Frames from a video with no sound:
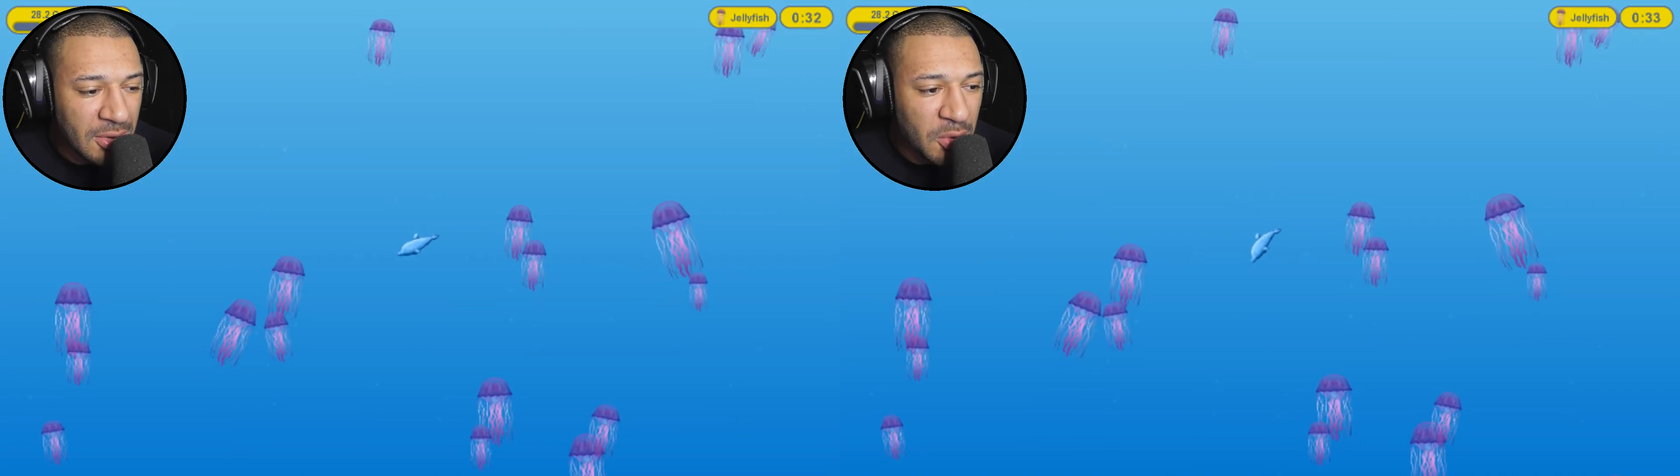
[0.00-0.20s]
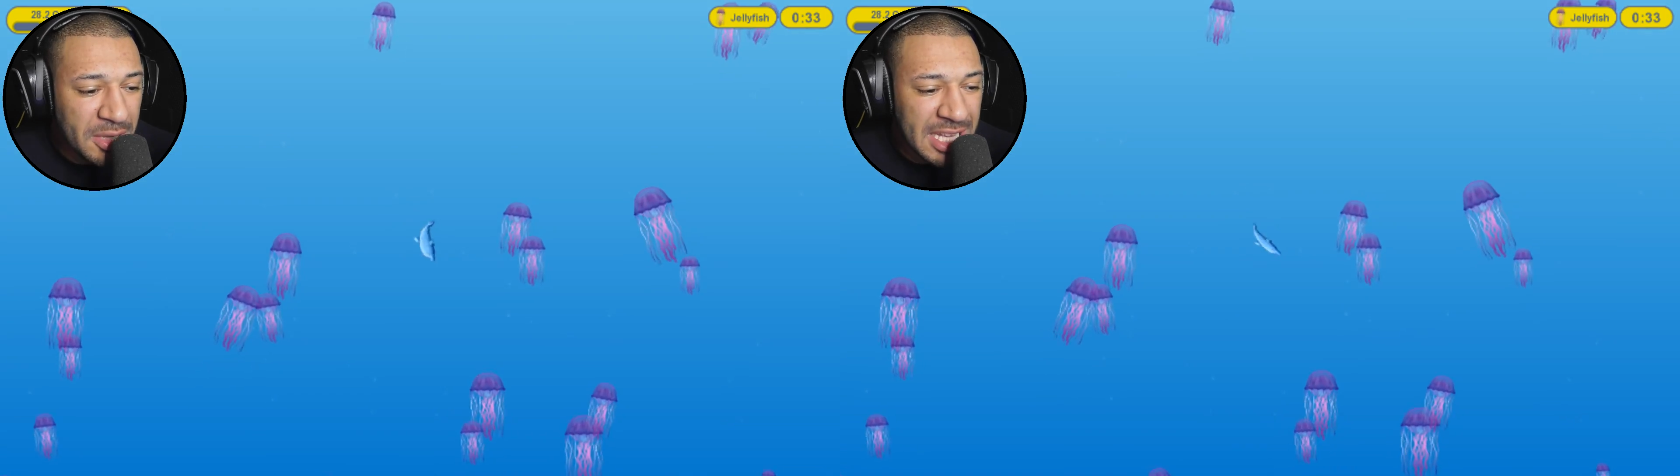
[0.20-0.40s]

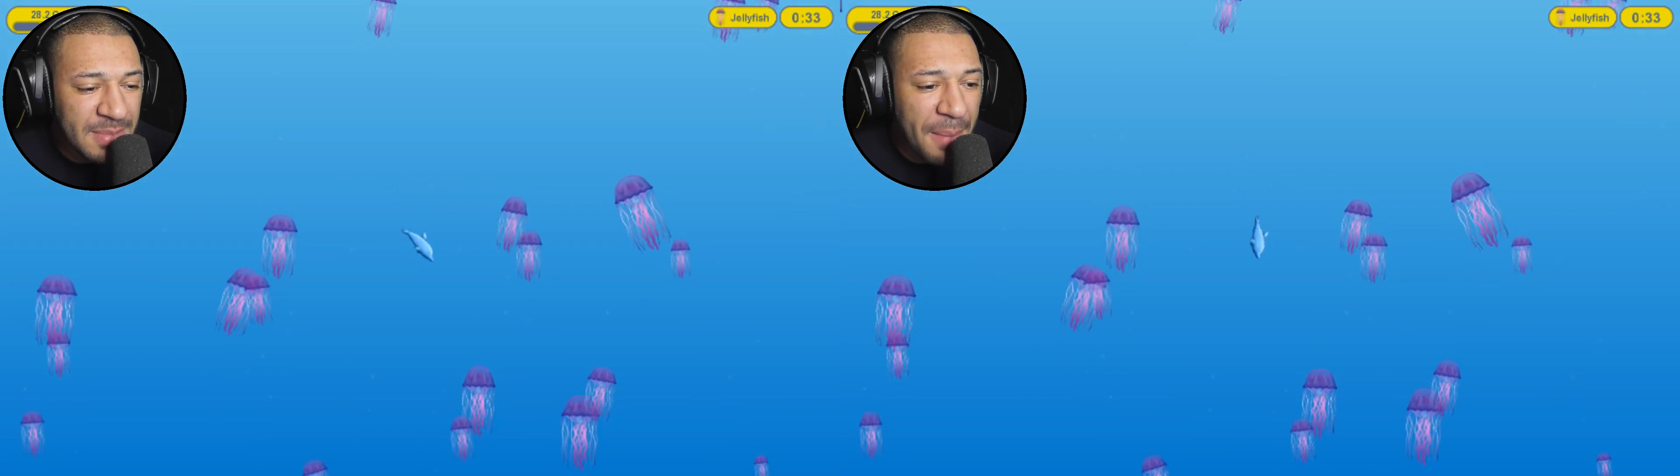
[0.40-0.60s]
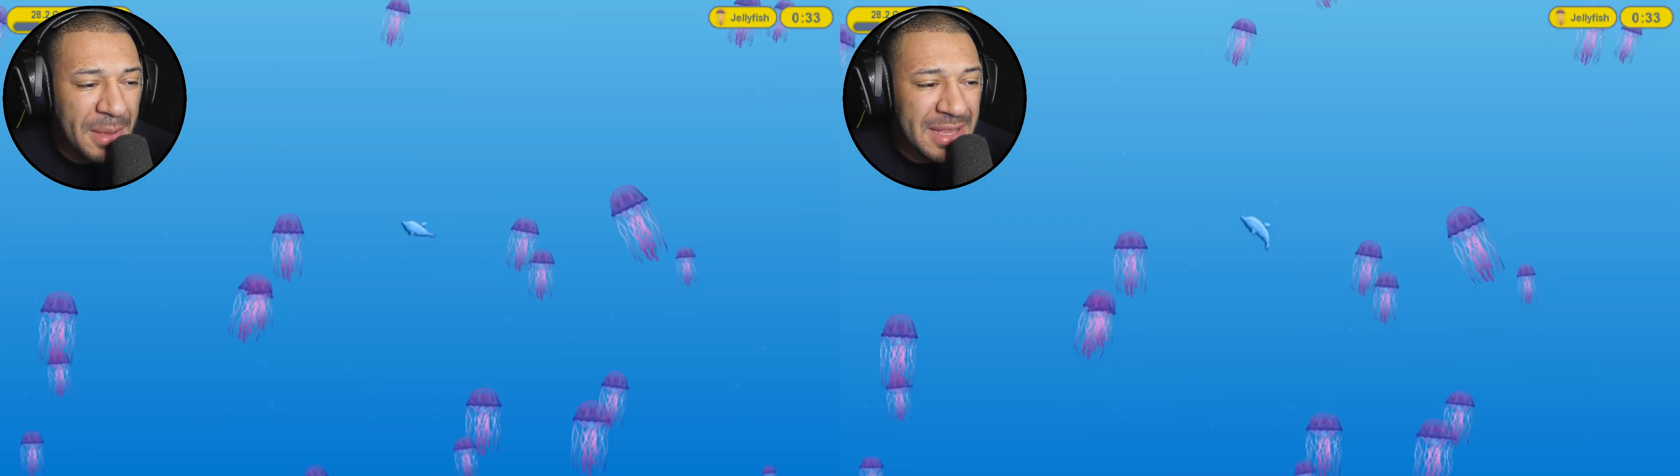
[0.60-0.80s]
Tut
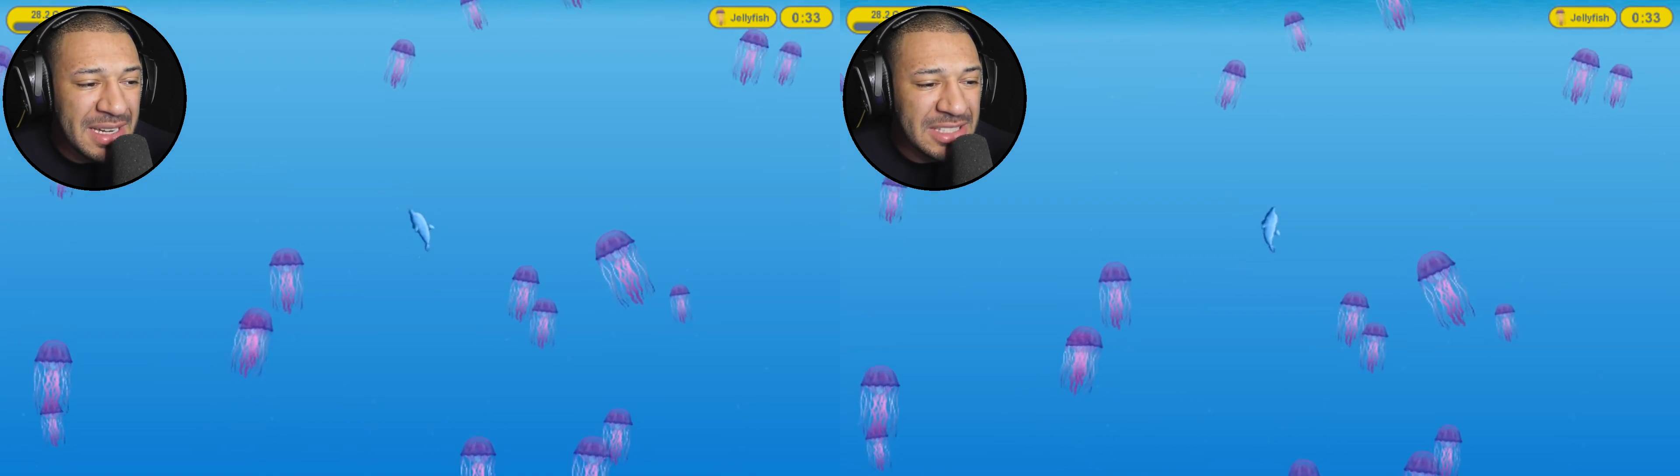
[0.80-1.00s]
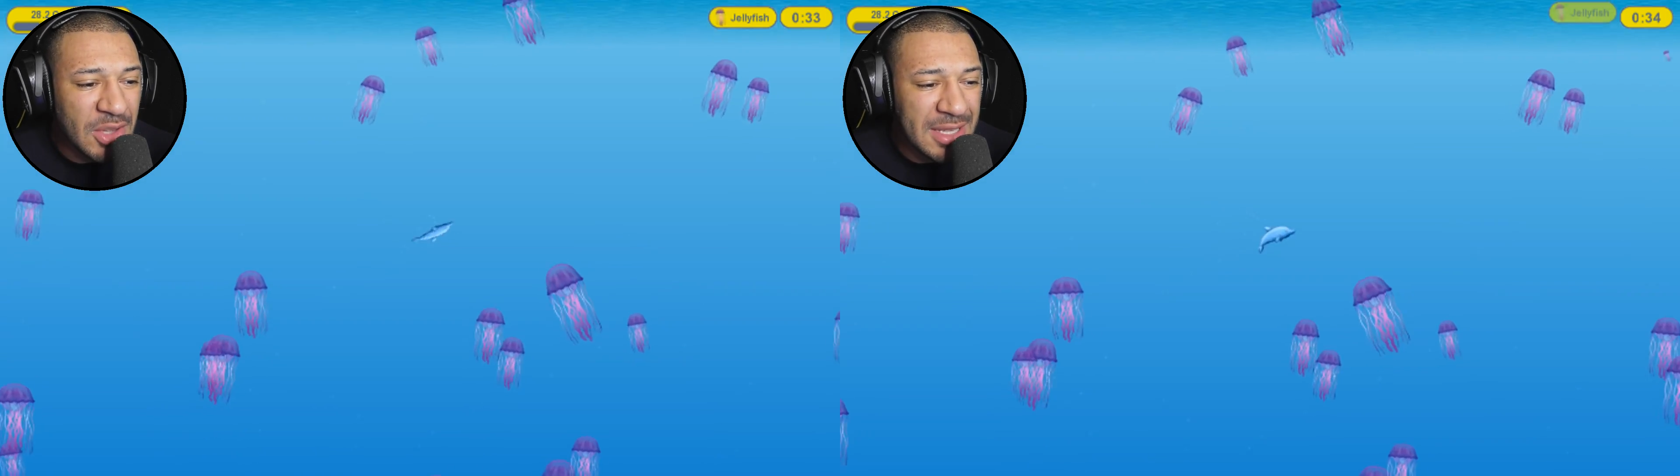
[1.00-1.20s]
jetzt mal bitte
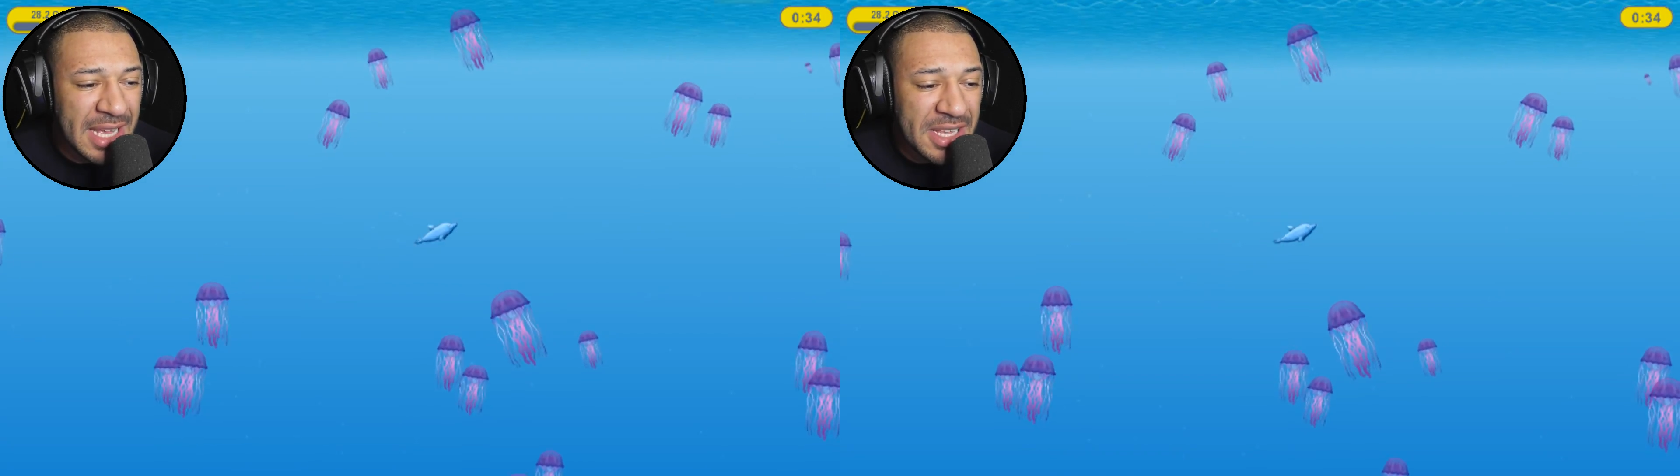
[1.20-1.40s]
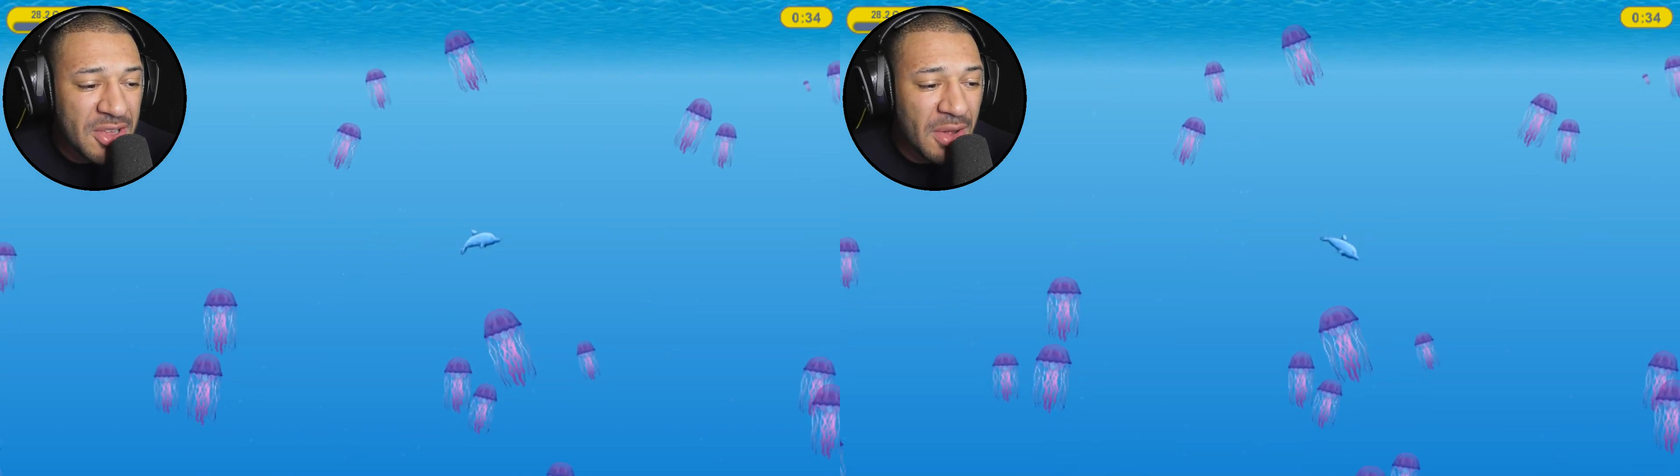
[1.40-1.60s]
nicht so, als
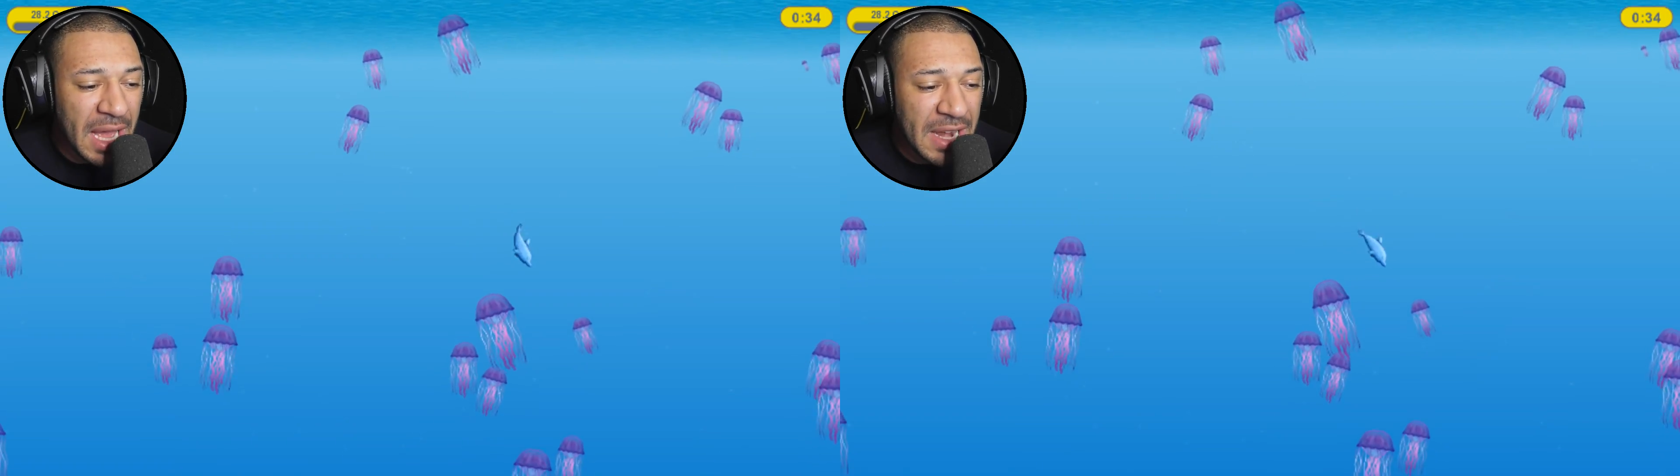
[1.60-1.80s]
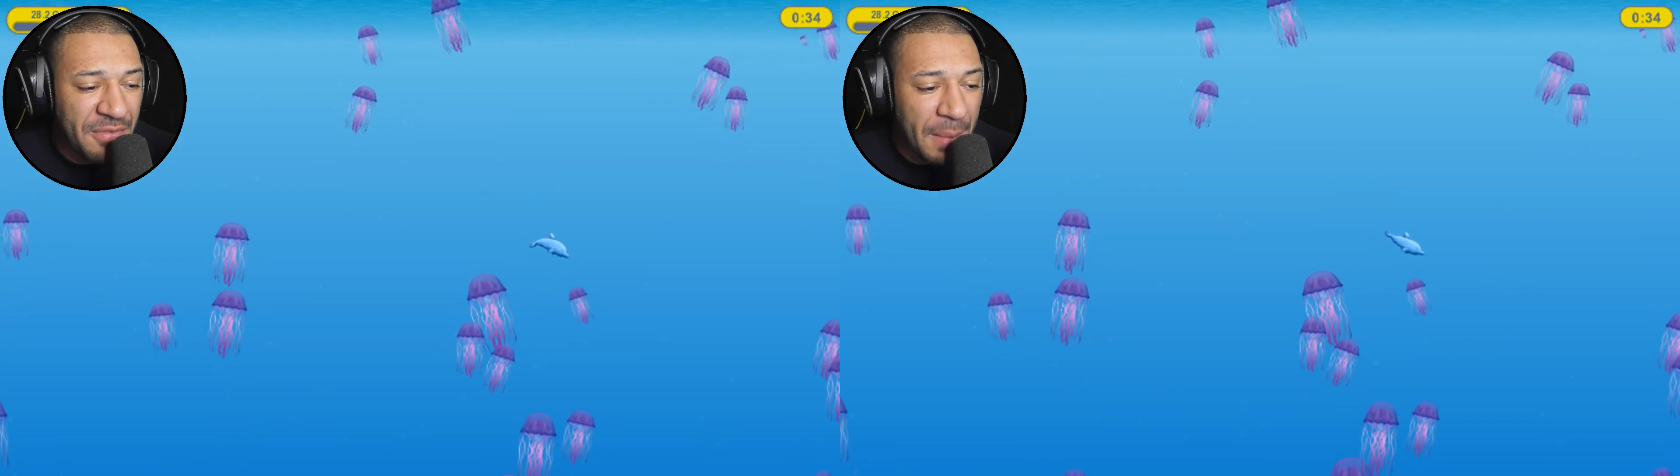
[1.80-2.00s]
hätte ich noch
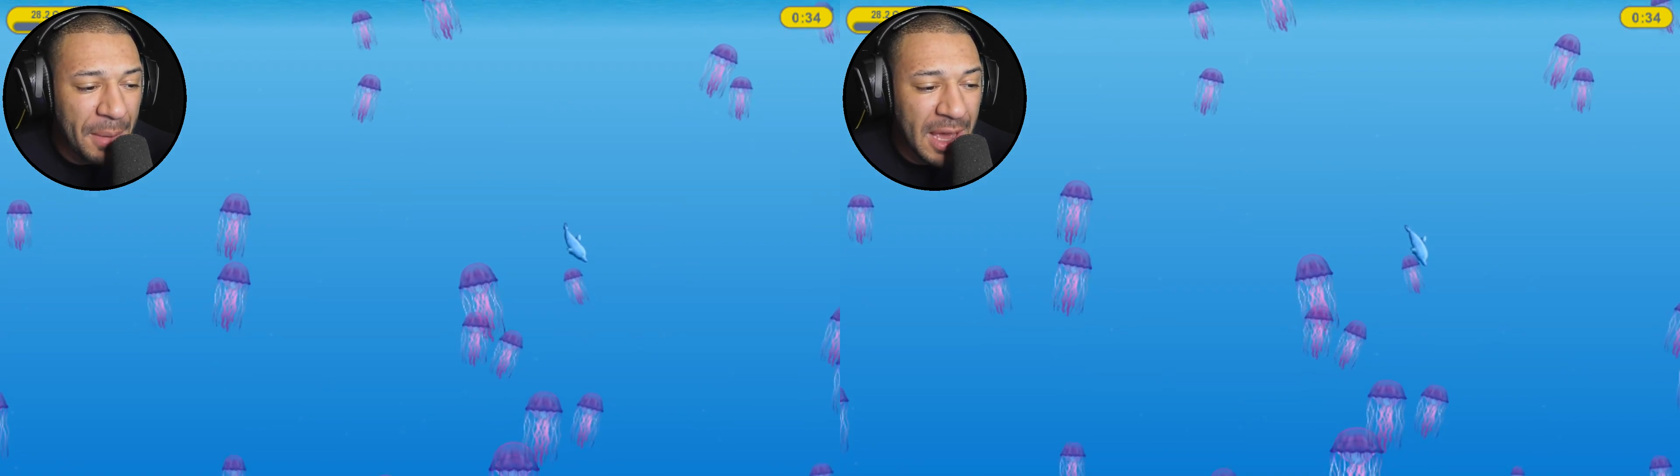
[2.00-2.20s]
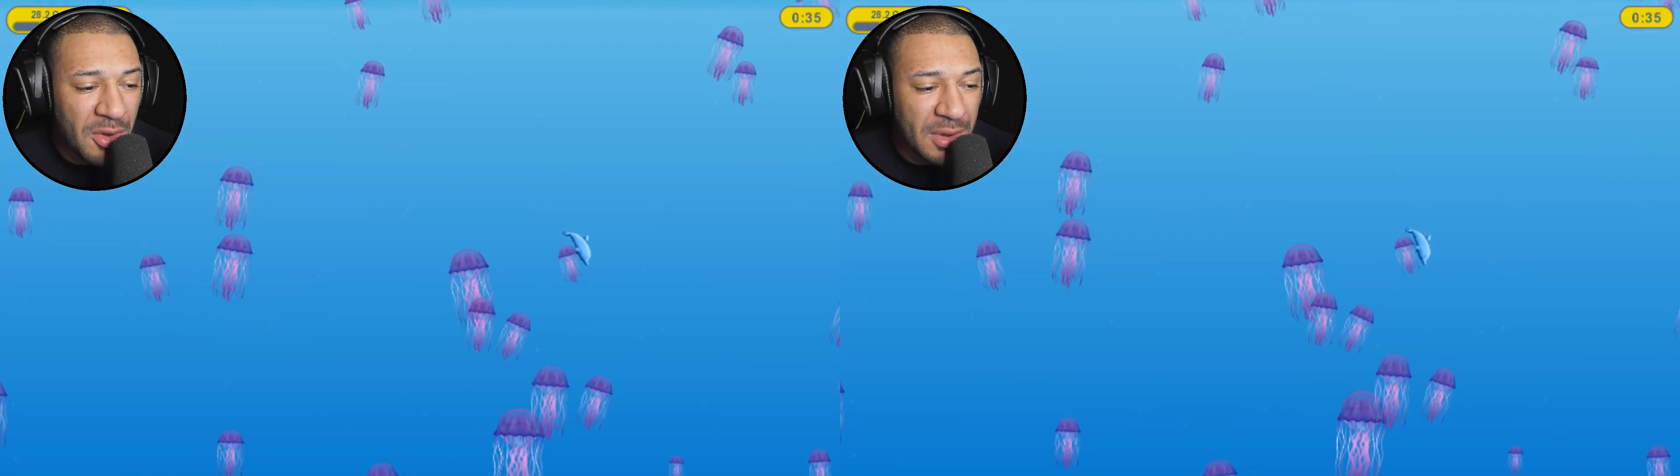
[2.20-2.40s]
keine
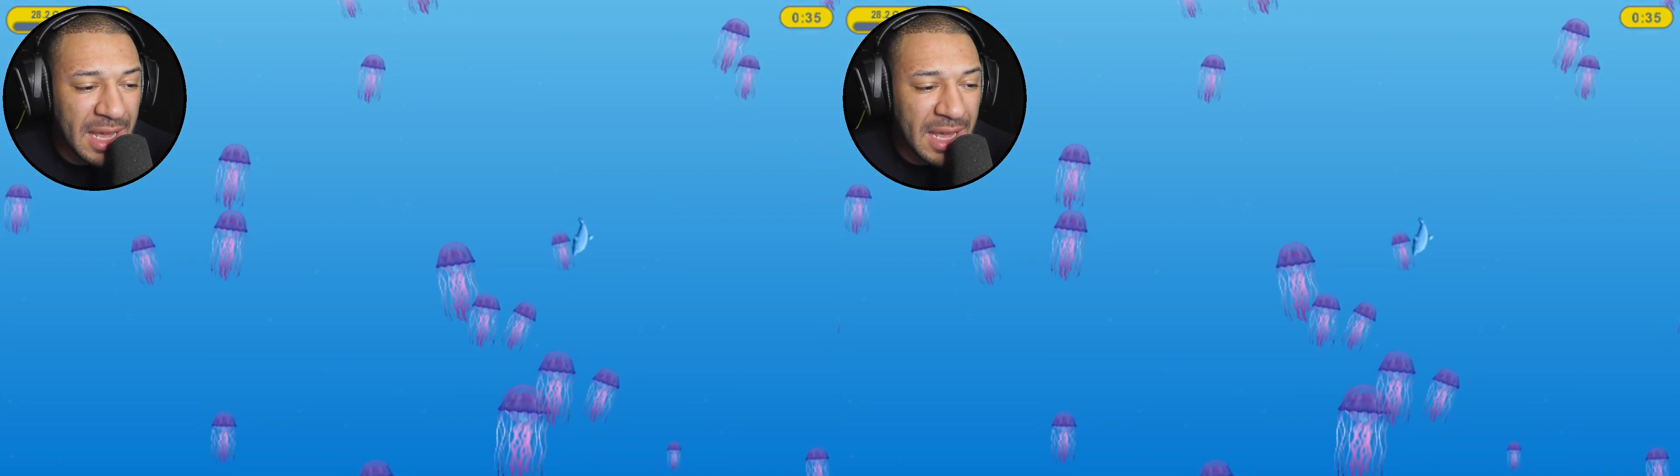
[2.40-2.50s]
Verbrennung.